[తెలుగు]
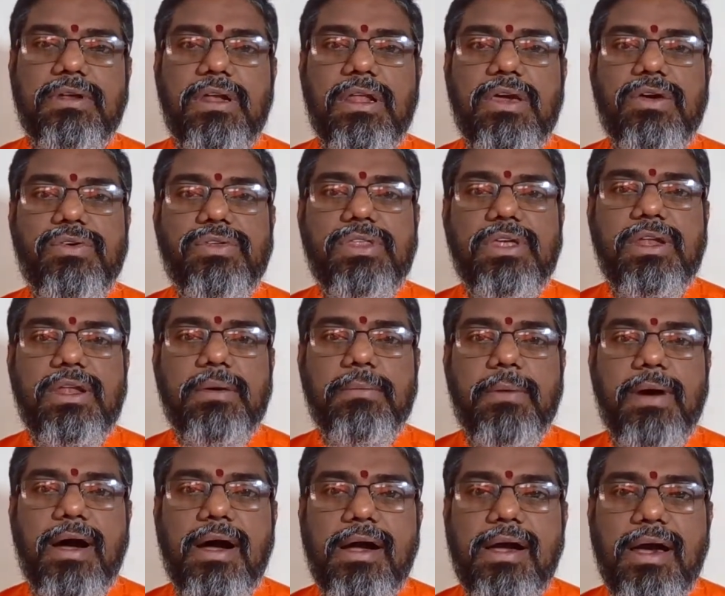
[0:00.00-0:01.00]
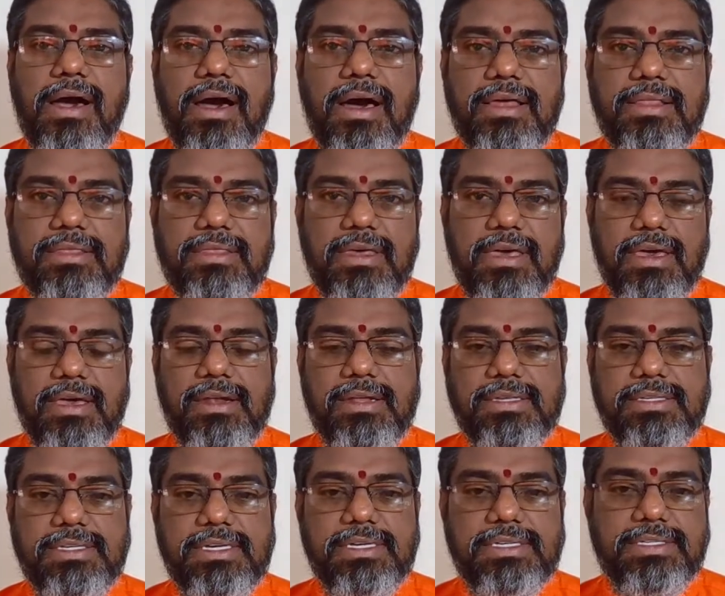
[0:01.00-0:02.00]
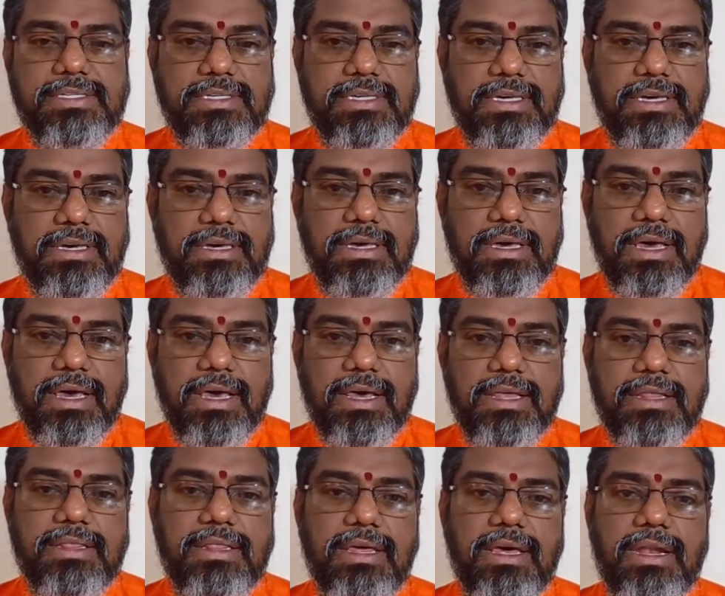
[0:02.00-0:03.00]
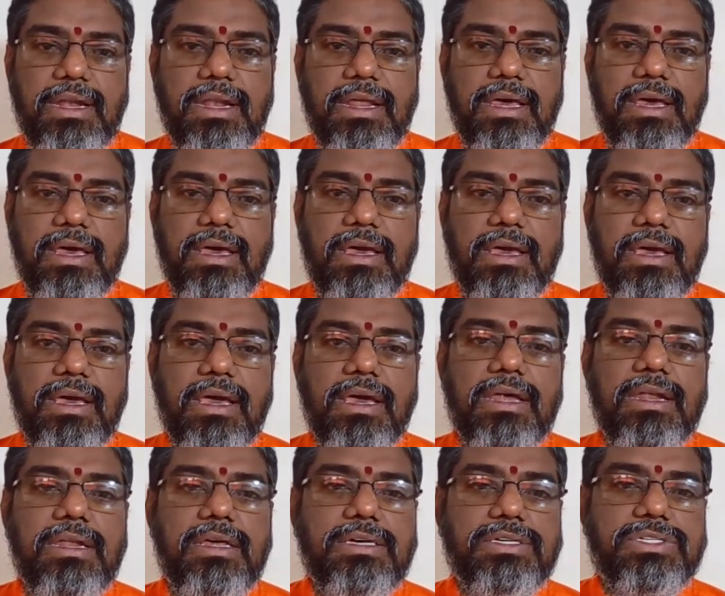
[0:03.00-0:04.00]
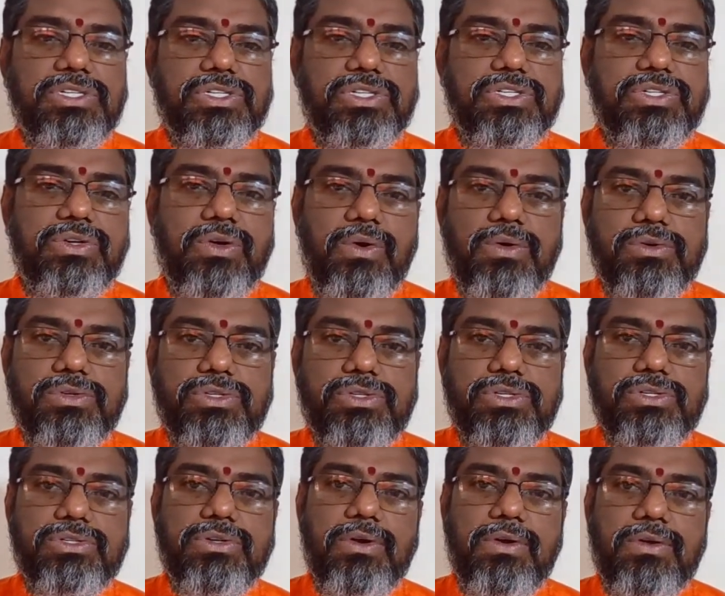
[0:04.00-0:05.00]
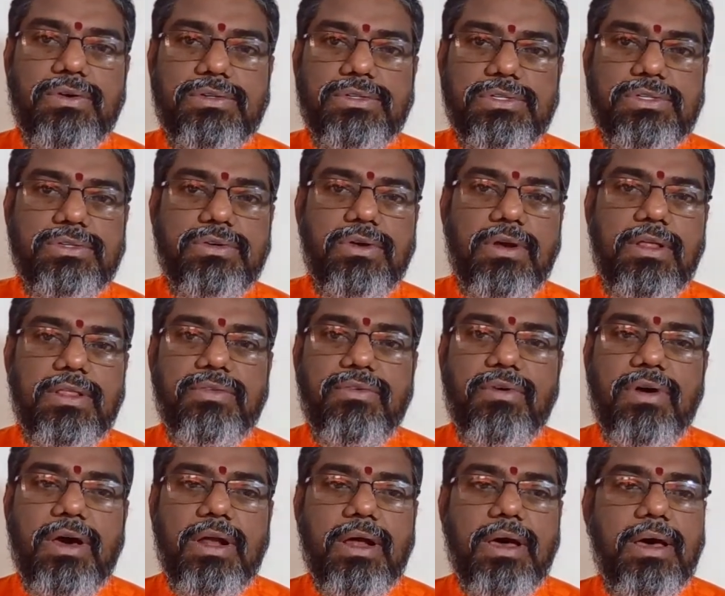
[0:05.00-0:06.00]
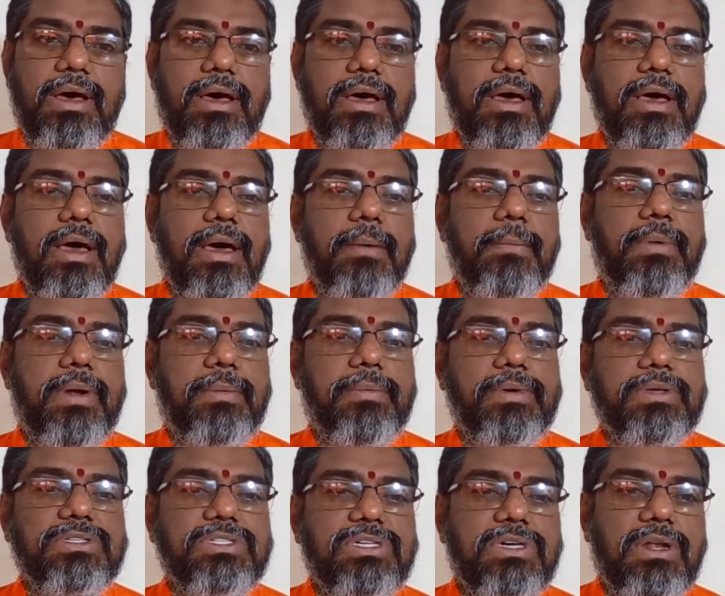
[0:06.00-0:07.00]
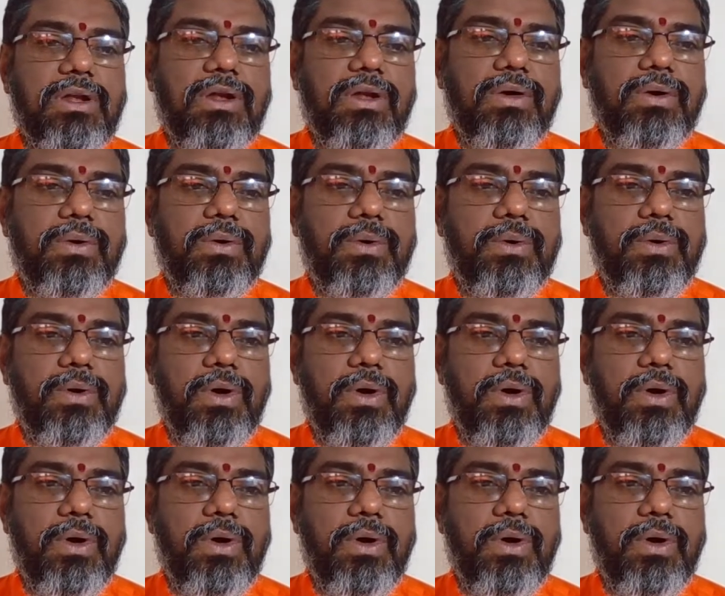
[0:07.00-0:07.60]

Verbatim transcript: నీవు దీన్ని బాగా అధ్యయనం చేసి దీన్ని నీ శిష్యులు శిష్యులు శిష్యుల ద్వారా ప్రపంచంలో